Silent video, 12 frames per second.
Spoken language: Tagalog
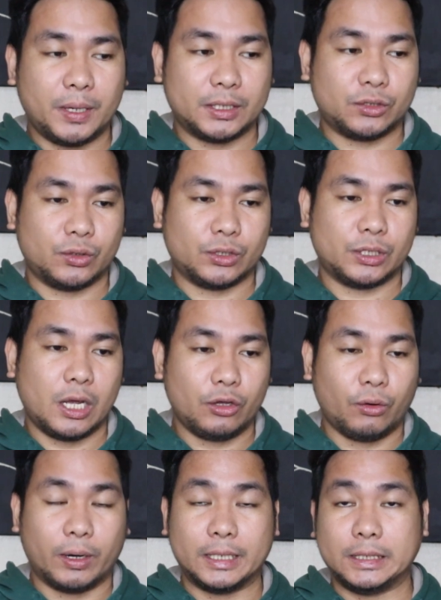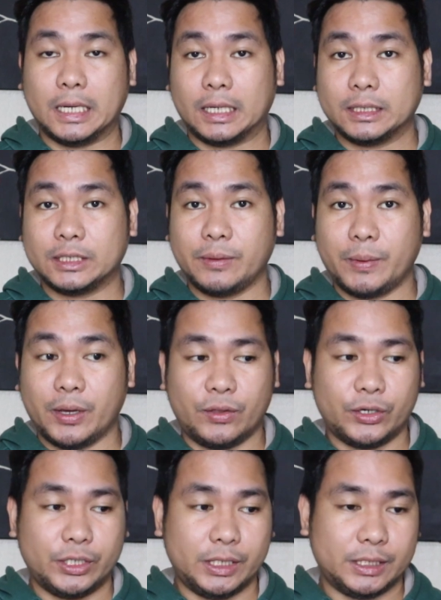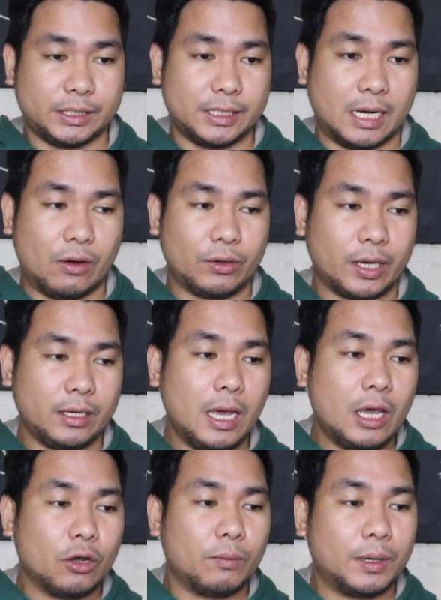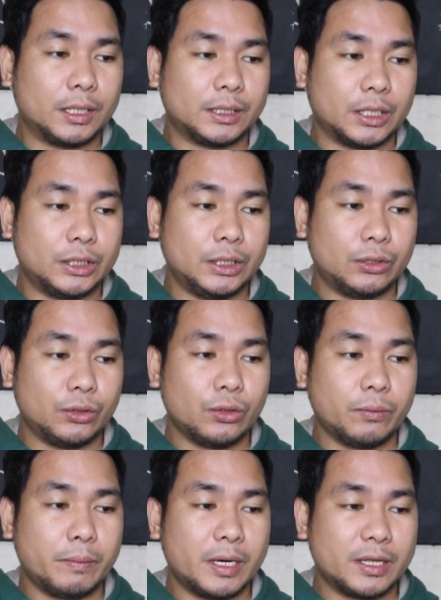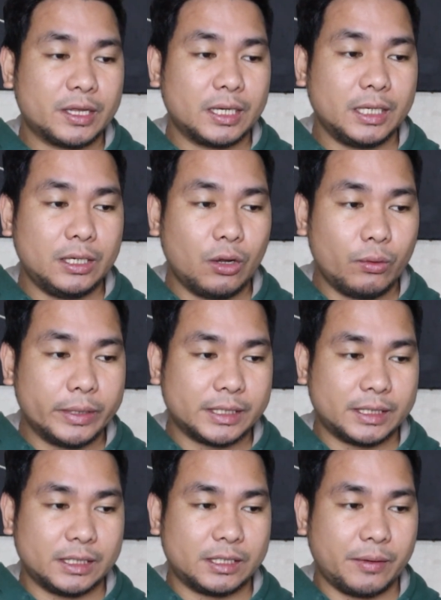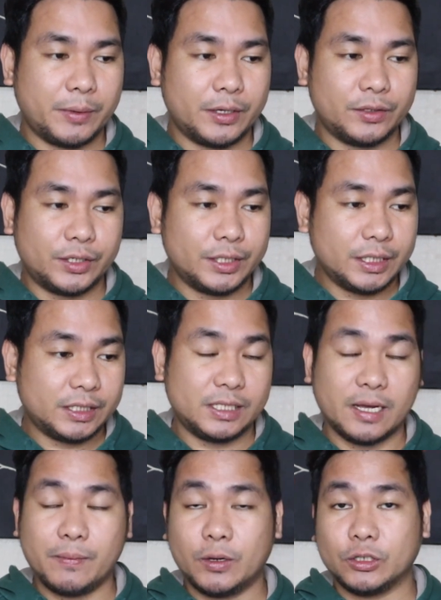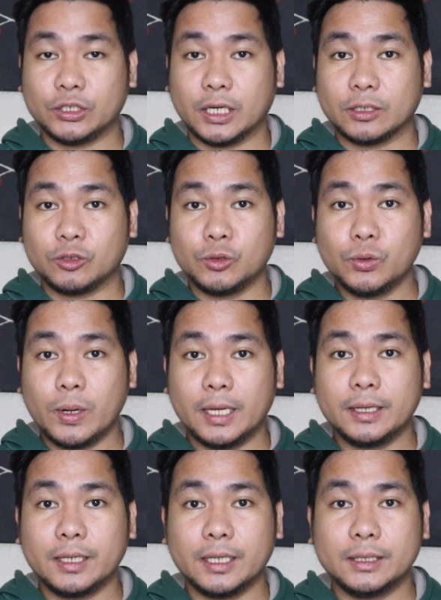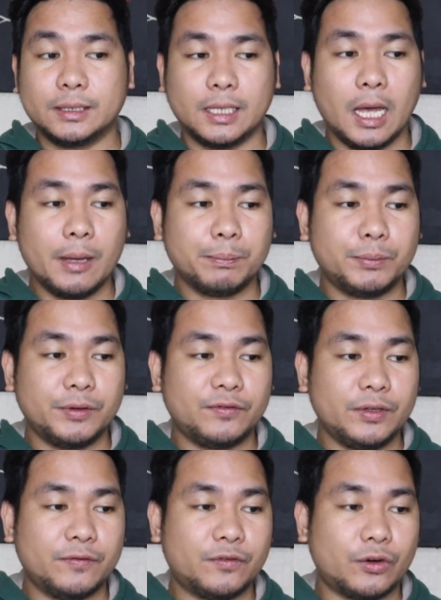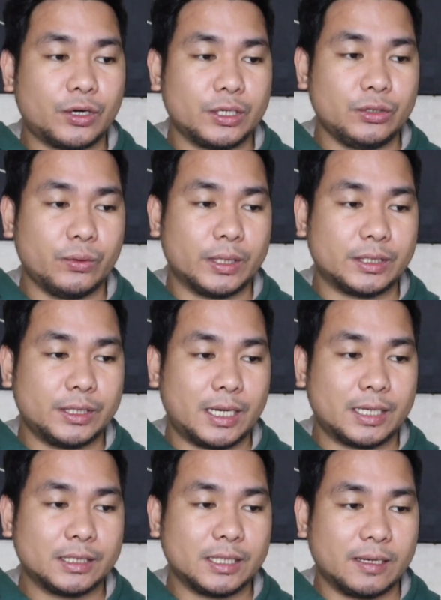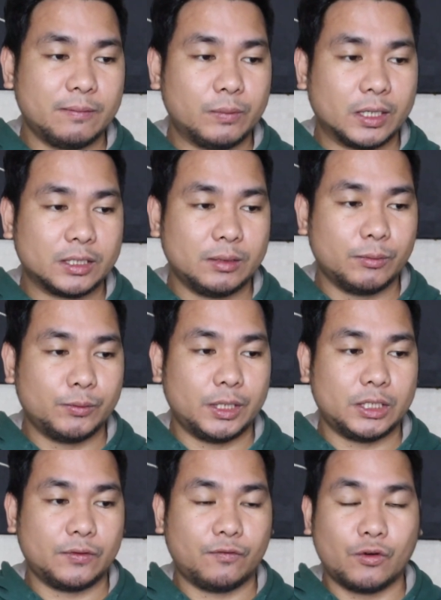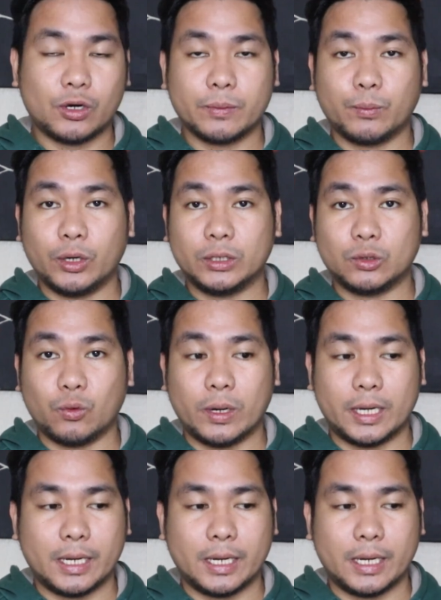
pesos yung kanyang estimated earnings na okay kung makita dito yung monthly lowest estimated earnings niya meron siyang 254 US dollars and maximum niya is 4.1